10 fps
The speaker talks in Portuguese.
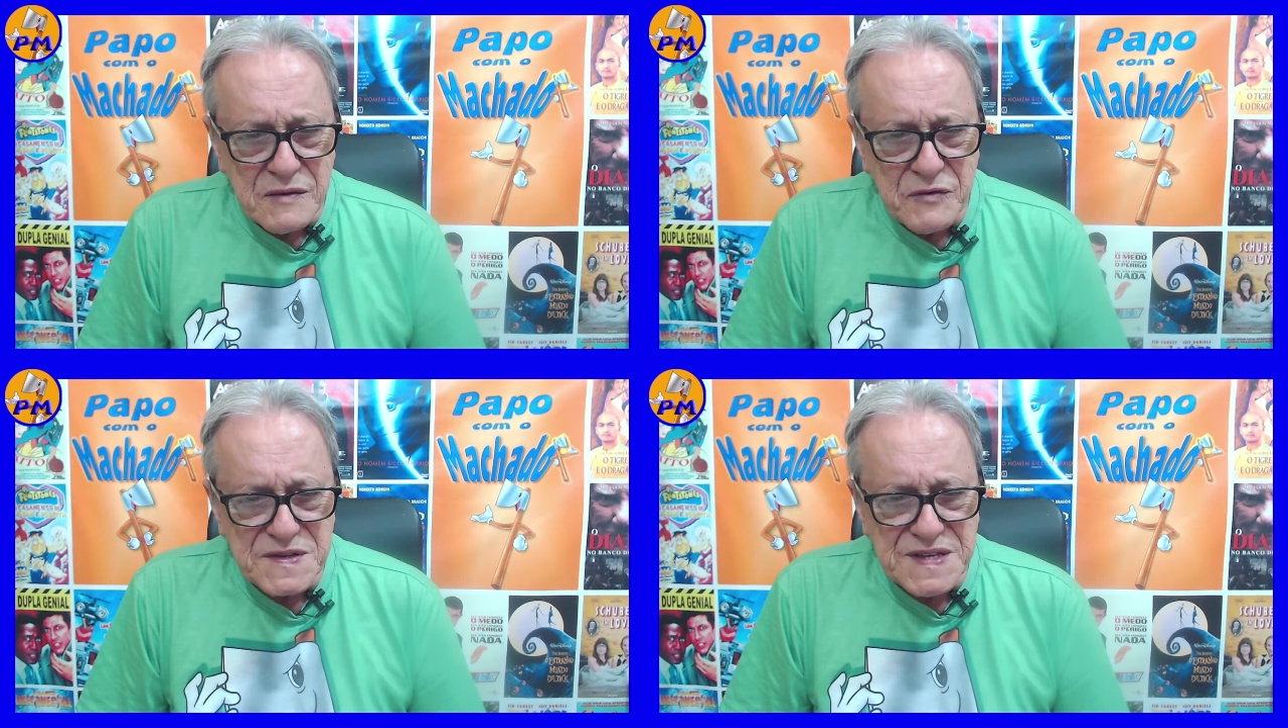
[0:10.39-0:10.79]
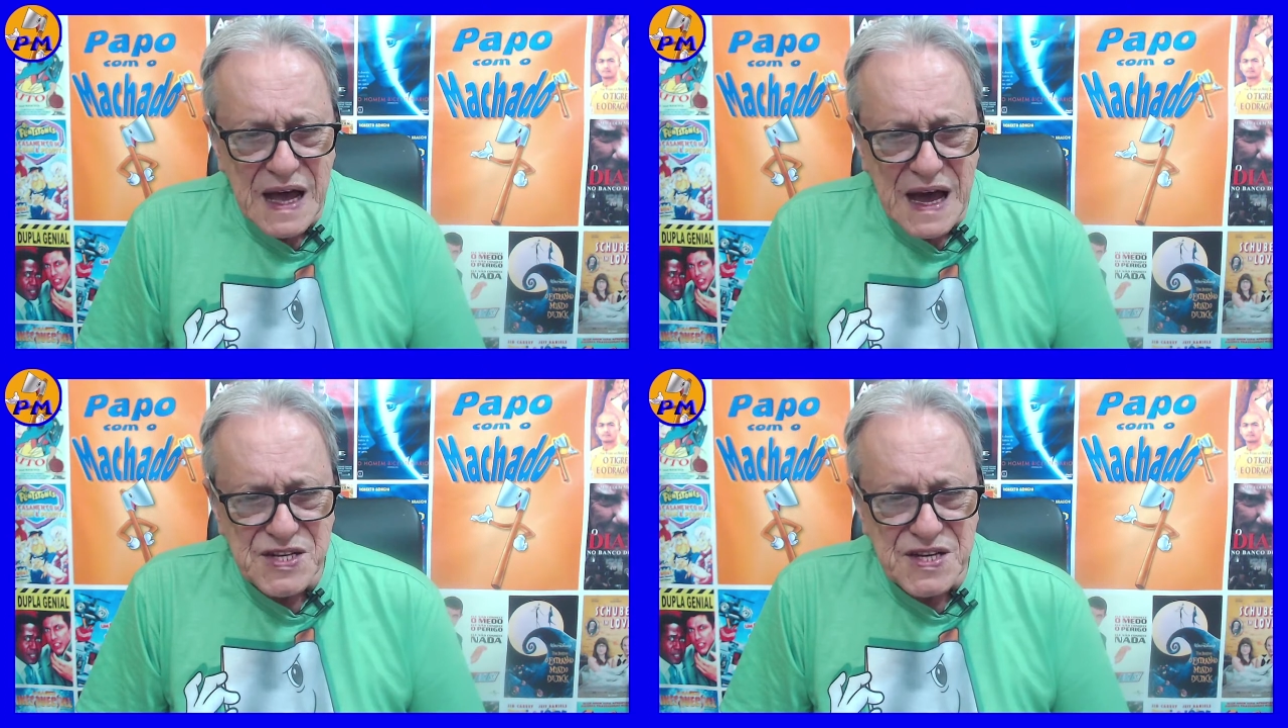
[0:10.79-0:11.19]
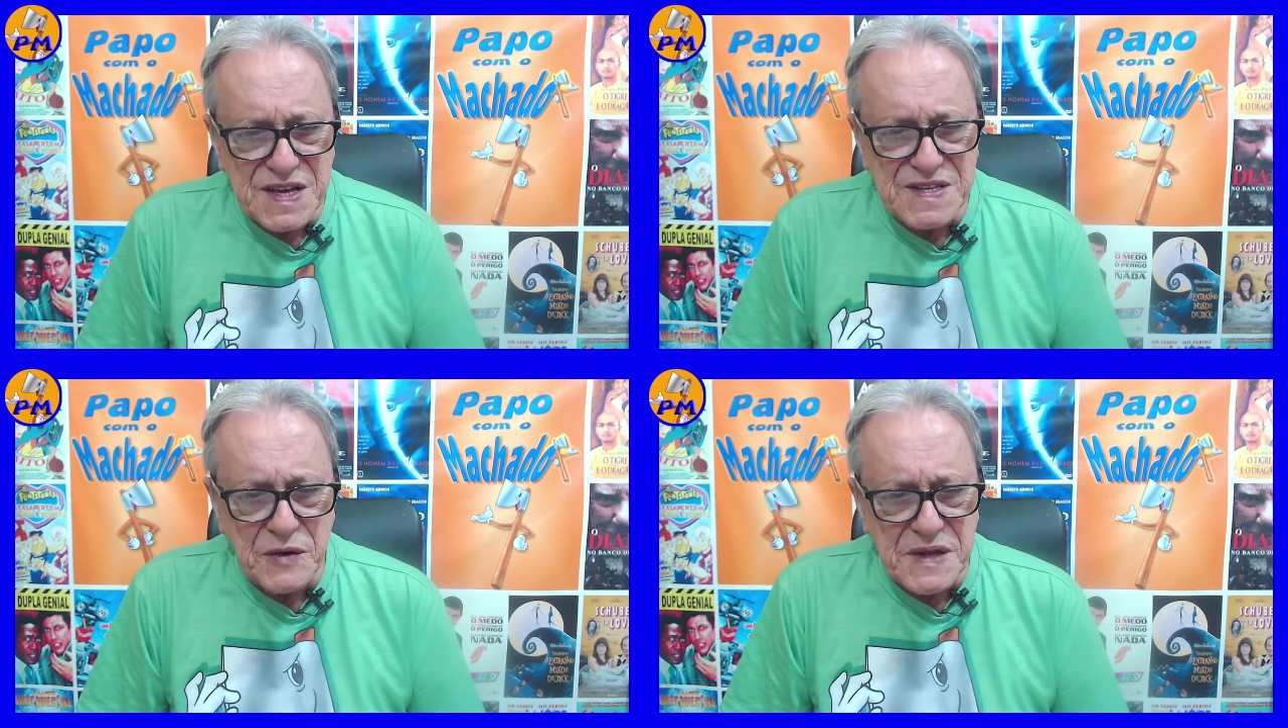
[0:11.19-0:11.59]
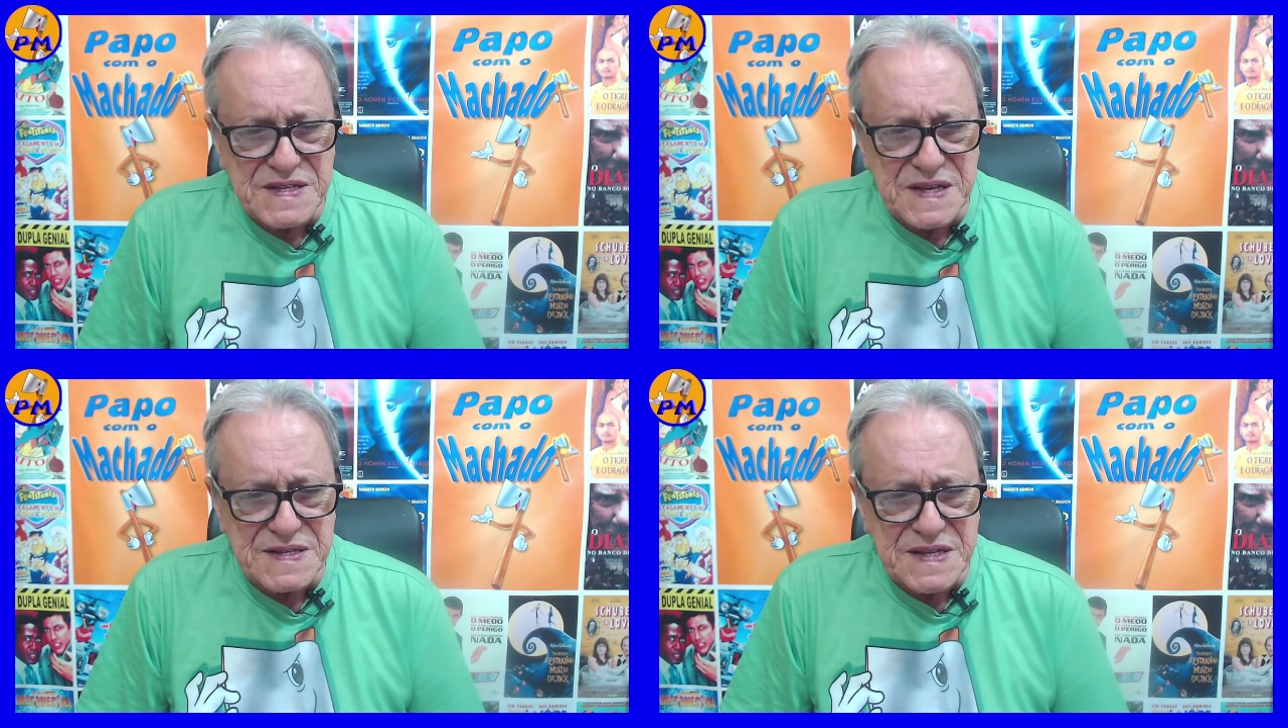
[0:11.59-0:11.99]
Você acha que são
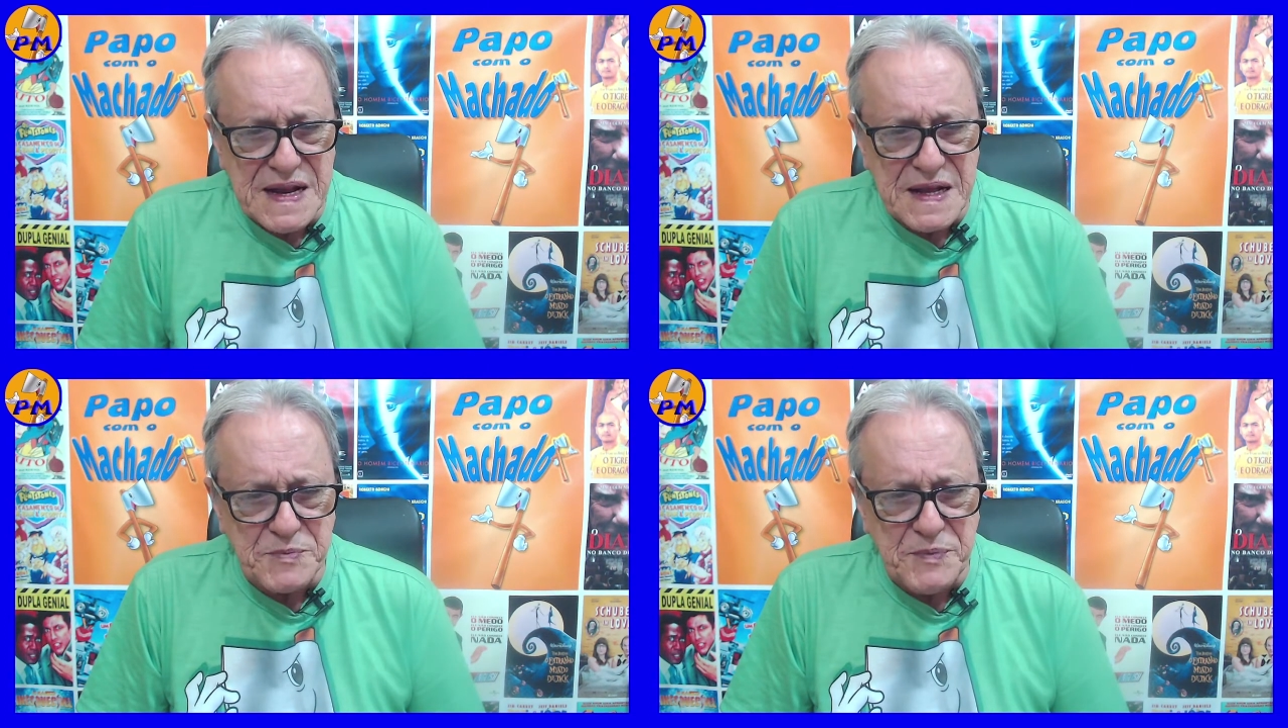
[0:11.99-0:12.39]
necessárias?